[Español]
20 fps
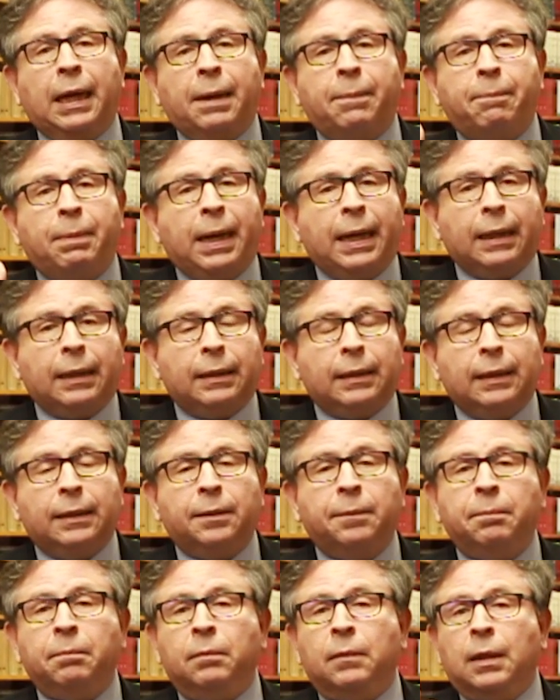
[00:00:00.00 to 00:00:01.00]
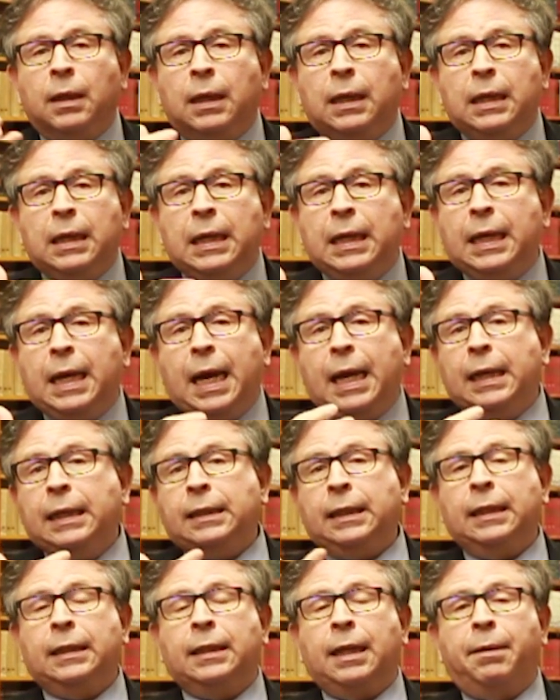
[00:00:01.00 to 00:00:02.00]
las partes y ahí
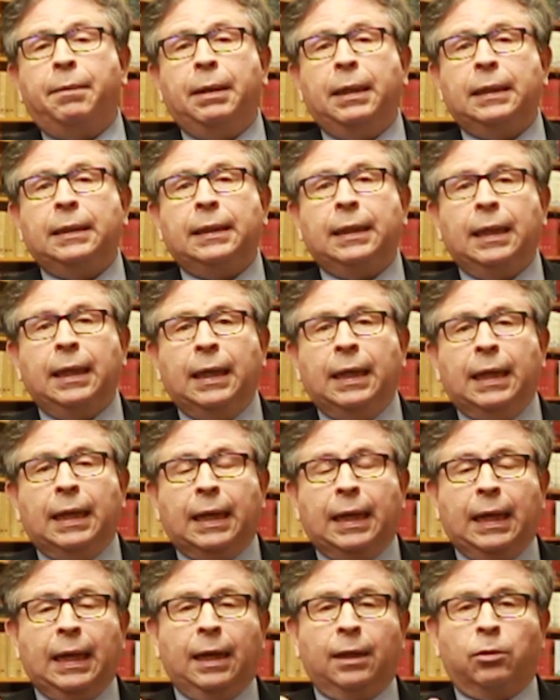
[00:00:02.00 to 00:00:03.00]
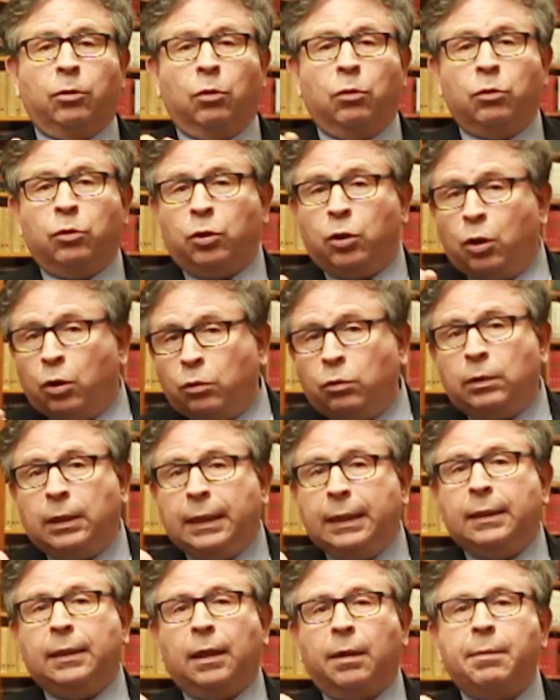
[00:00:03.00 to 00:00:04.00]
se establece que la solución
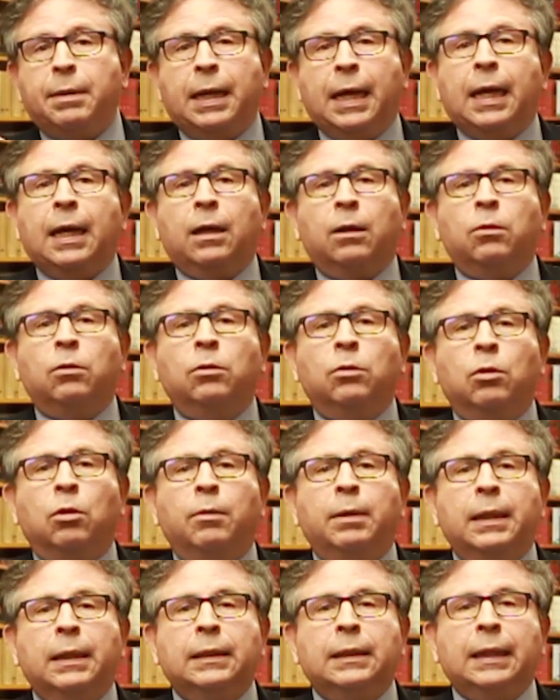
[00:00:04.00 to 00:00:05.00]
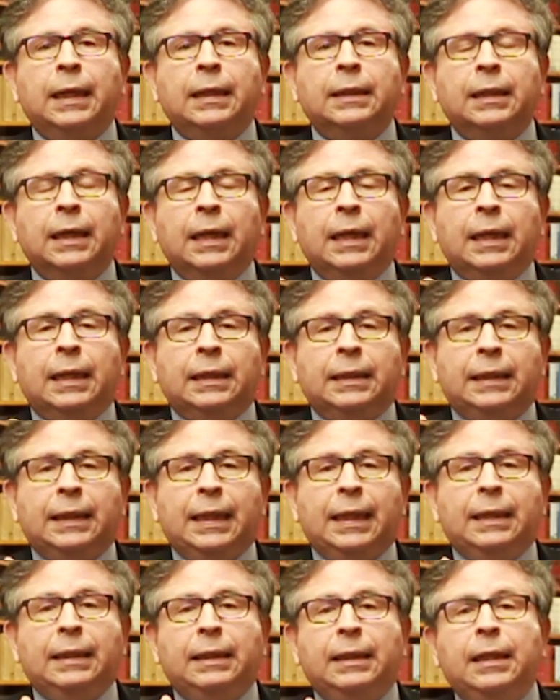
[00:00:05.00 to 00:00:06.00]
de determinadas controversias
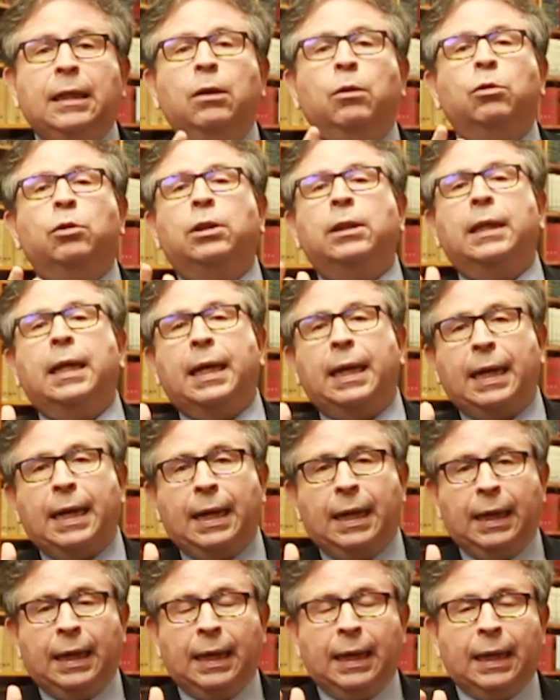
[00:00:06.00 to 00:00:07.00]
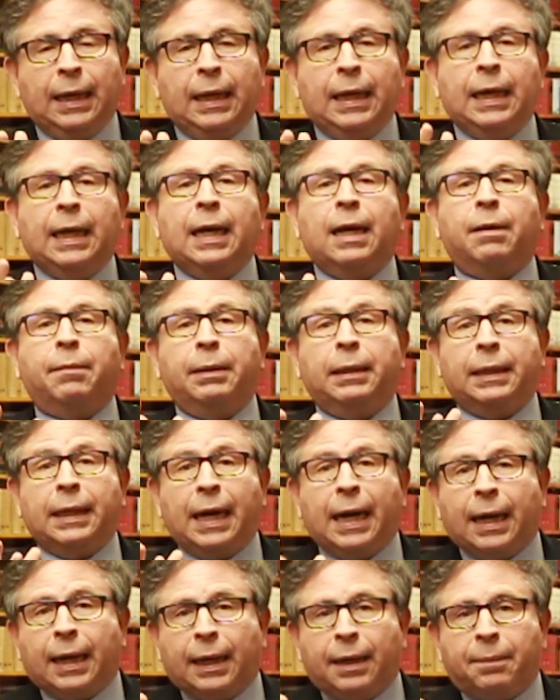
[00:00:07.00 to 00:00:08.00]
se dilucidará en
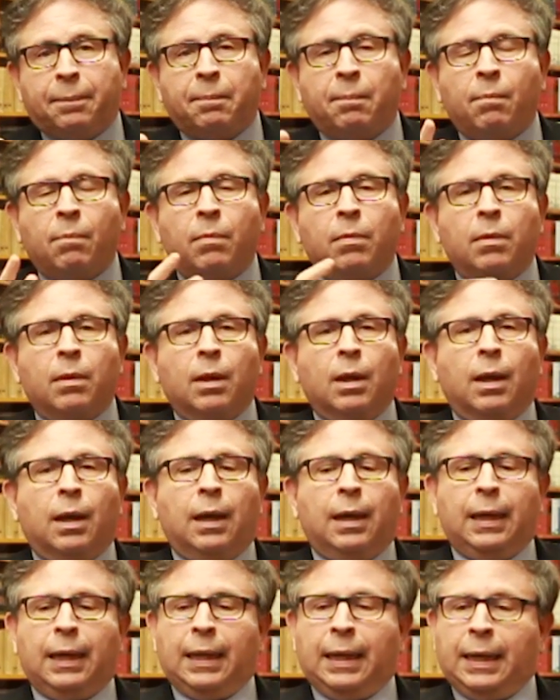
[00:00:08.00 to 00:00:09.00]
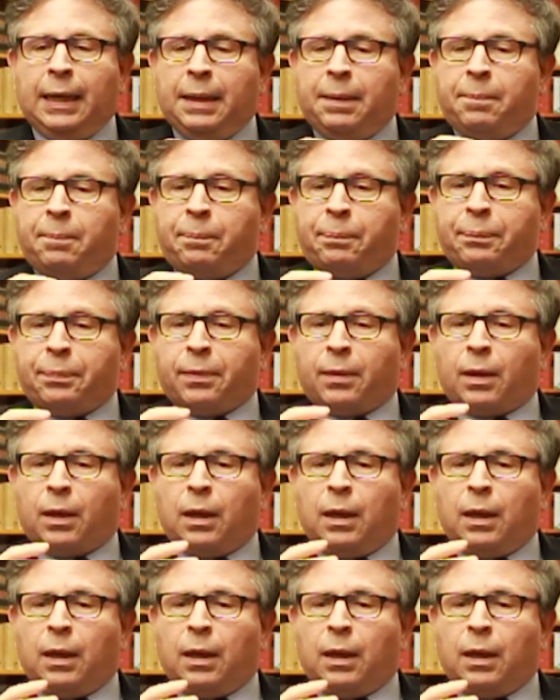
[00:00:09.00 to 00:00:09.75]
arbitraje. Eh,